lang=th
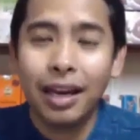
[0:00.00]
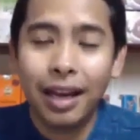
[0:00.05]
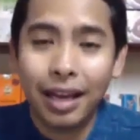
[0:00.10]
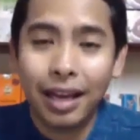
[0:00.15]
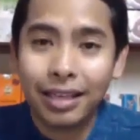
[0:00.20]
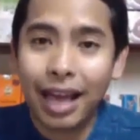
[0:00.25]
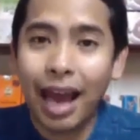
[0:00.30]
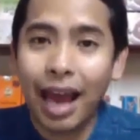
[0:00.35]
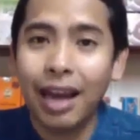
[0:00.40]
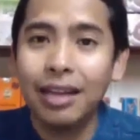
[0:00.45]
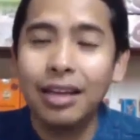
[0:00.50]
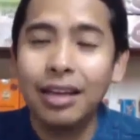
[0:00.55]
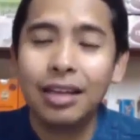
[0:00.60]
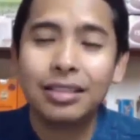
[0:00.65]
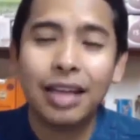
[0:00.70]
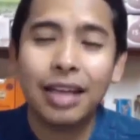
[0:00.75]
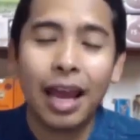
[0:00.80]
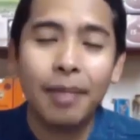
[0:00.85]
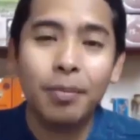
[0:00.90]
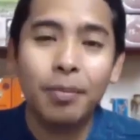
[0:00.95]
ในการเลือก
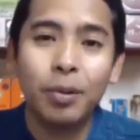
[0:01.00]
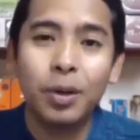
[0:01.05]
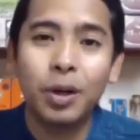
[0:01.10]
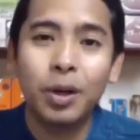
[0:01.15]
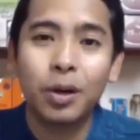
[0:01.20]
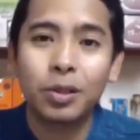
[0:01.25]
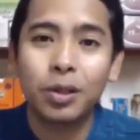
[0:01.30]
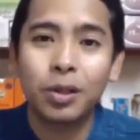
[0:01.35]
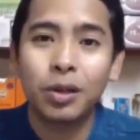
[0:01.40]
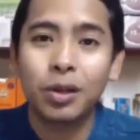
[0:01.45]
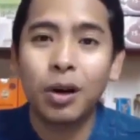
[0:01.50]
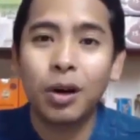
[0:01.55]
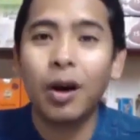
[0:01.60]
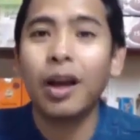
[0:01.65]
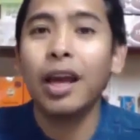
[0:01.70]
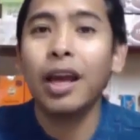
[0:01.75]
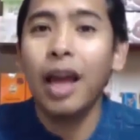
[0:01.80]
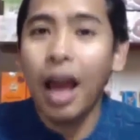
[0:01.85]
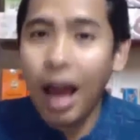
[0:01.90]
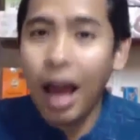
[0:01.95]
ใช้ปุ๋ยของจอนคอ
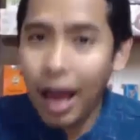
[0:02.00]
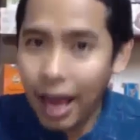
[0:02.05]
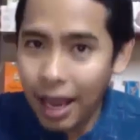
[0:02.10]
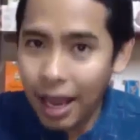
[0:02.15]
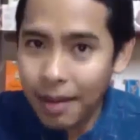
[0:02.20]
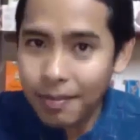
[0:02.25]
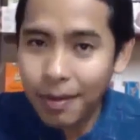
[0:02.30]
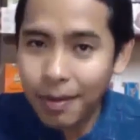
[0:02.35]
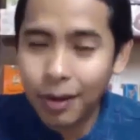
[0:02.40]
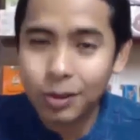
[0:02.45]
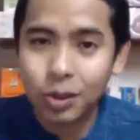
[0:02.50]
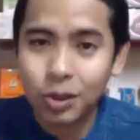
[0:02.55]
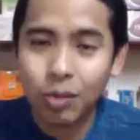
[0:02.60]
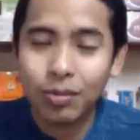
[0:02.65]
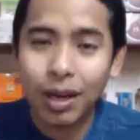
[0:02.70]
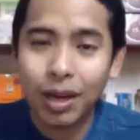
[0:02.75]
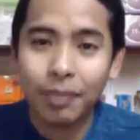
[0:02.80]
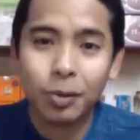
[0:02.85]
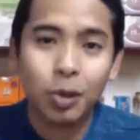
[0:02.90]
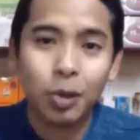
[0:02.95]
ย ให้เหมาะสม
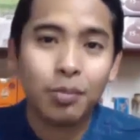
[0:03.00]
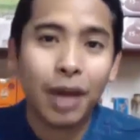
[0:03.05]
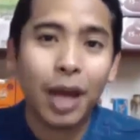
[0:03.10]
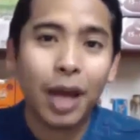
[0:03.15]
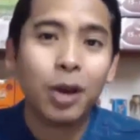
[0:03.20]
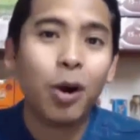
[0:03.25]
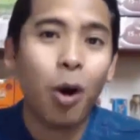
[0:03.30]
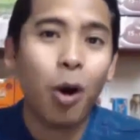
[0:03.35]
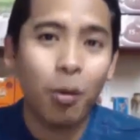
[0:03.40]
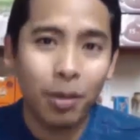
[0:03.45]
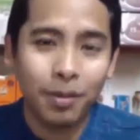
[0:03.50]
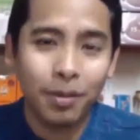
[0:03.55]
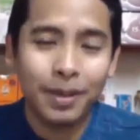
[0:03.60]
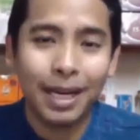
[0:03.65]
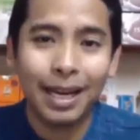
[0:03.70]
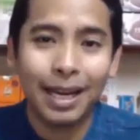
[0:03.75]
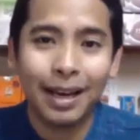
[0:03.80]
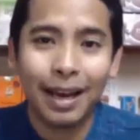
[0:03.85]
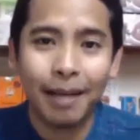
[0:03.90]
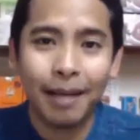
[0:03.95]
กับต้นไม้ของเพื่
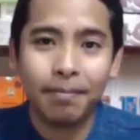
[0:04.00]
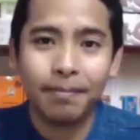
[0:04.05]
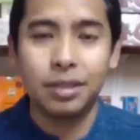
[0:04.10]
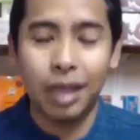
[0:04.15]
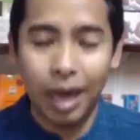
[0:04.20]
อนๆละครับ